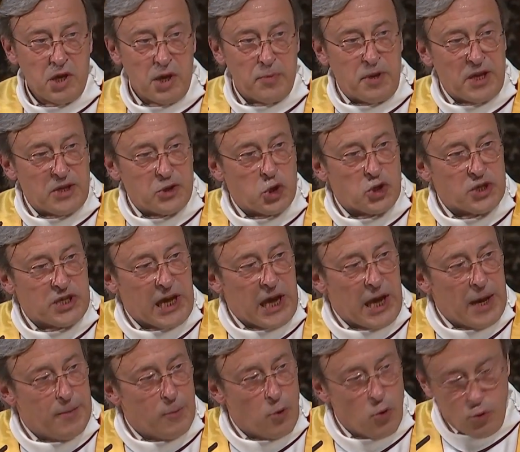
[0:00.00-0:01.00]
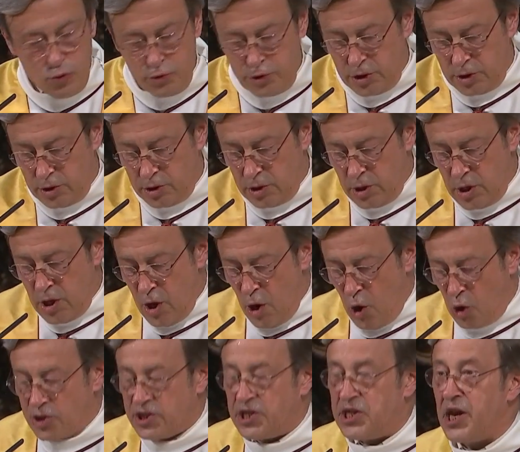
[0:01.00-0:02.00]
Eh bien, ce serait un monde
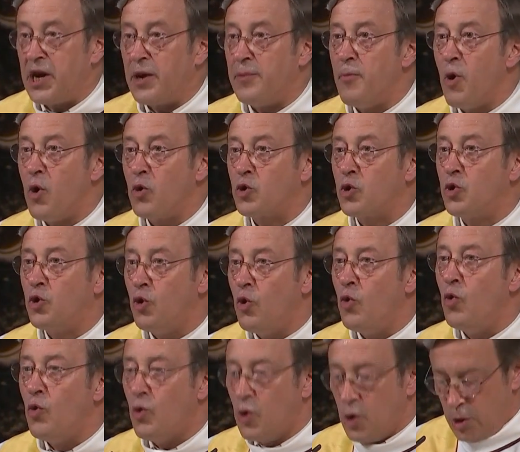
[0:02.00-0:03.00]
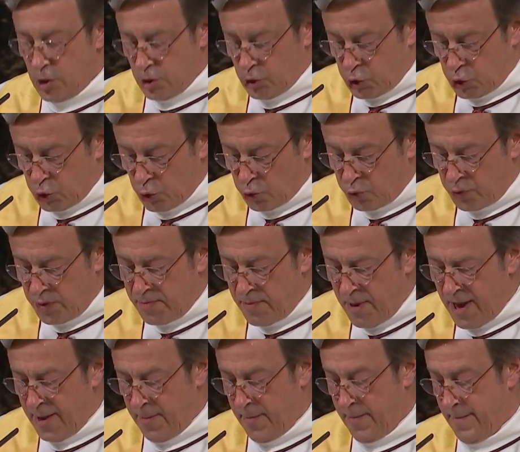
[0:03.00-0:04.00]
entièrement clos sur
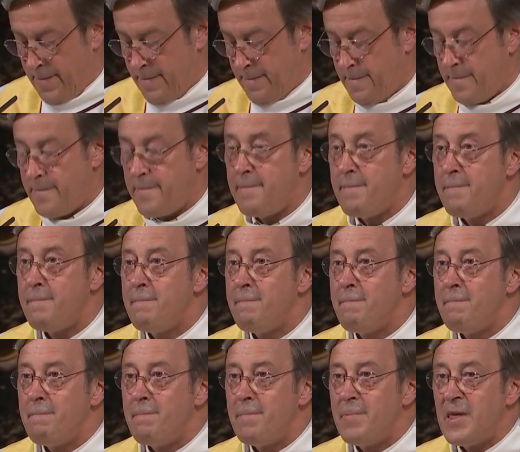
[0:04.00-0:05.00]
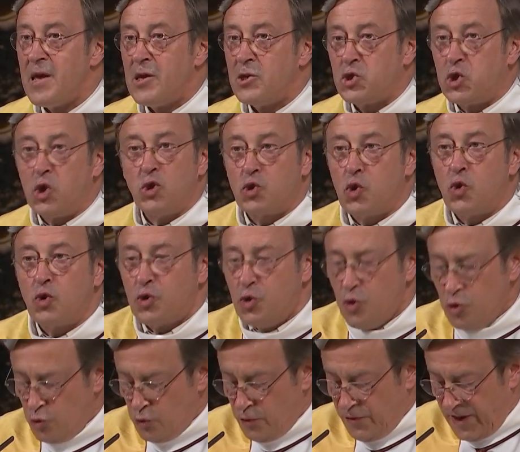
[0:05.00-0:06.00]
lui-même, sans
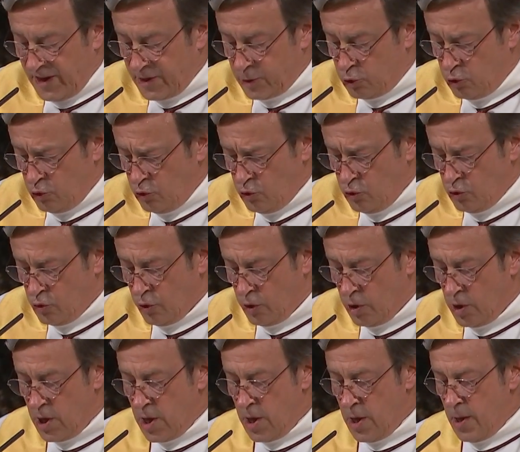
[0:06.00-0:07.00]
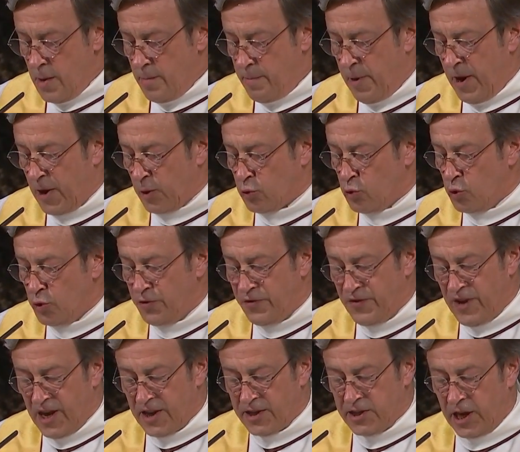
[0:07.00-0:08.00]
aucune ouverture par où lui
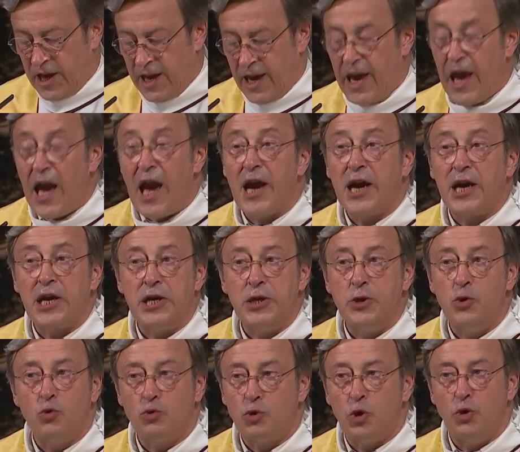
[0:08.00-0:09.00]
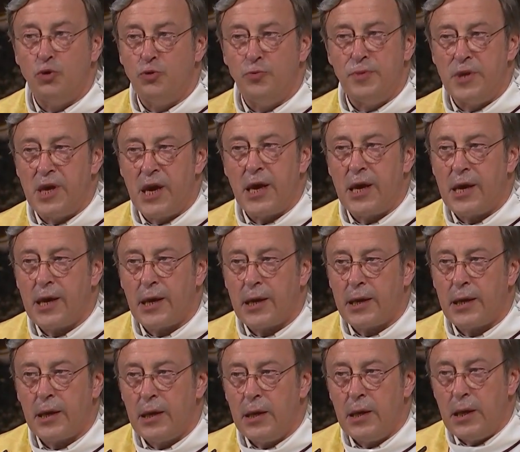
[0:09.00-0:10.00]
viendrait un rayon de
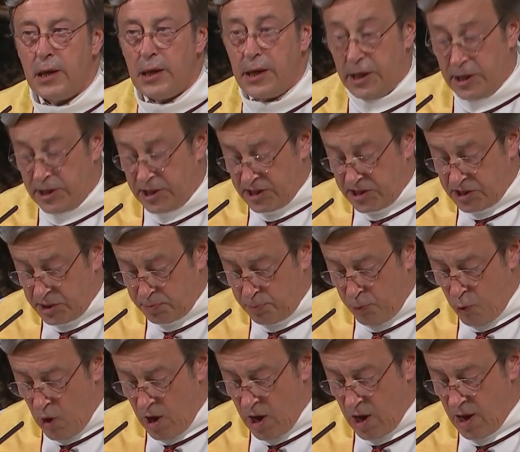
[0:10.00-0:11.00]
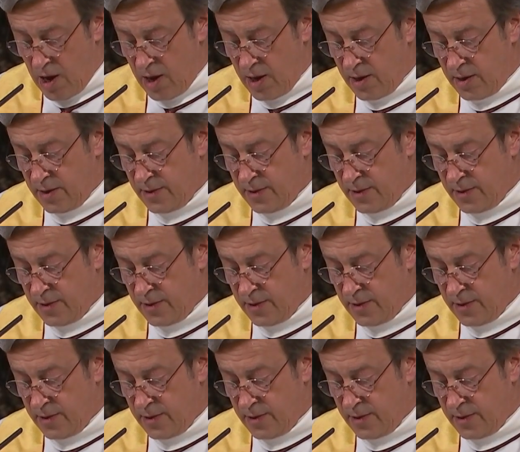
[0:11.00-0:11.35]
lumière et d'espoir.